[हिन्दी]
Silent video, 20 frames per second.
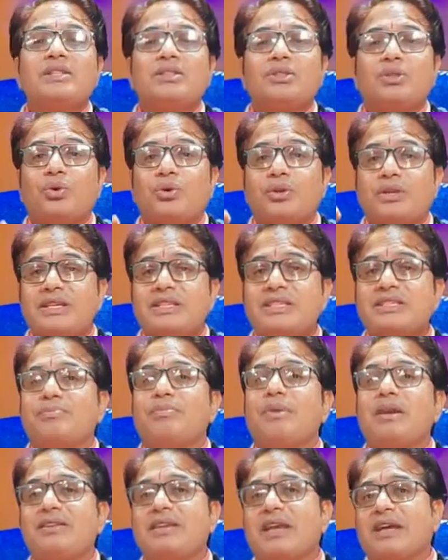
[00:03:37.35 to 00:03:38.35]
तो
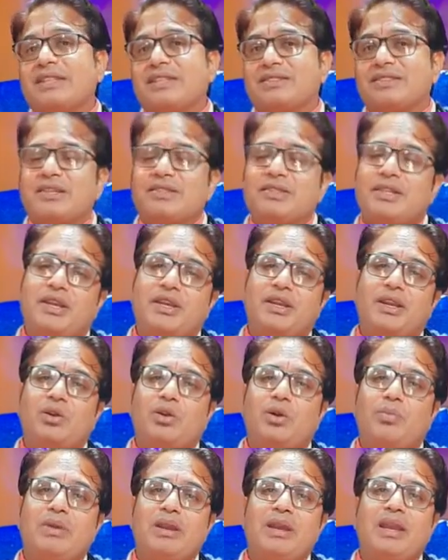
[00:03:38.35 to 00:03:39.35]
इसमें ज़्यादातर देखने
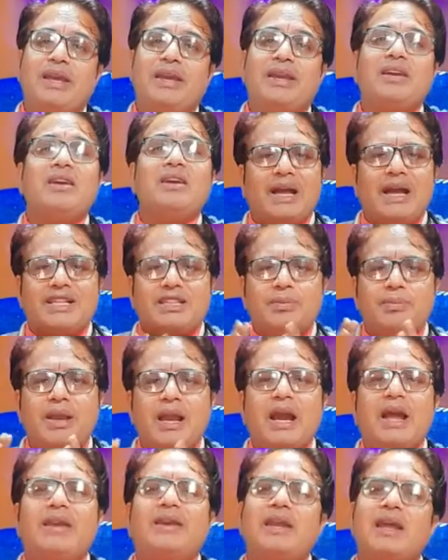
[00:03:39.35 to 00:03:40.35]
को मिल रहे हैं खांस में
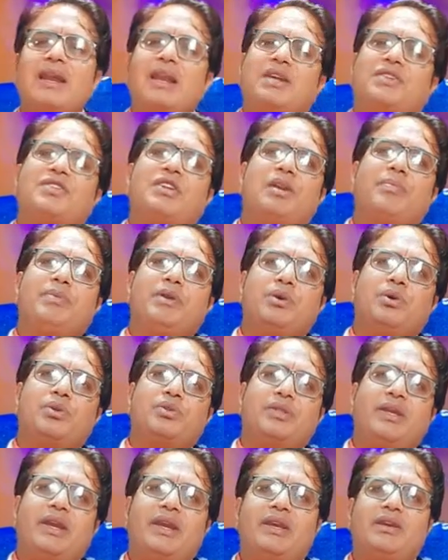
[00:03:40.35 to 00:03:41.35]
अन्य लक्षण भी
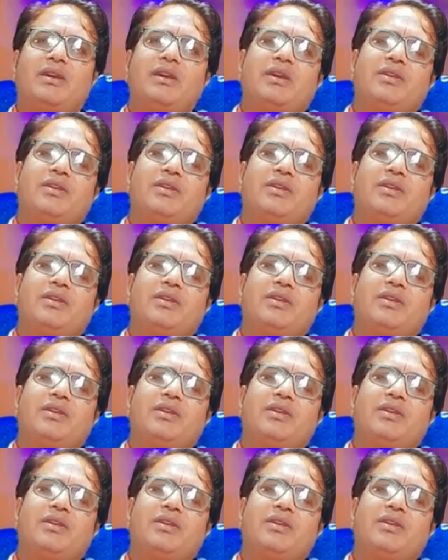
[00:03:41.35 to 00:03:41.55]
होते हैं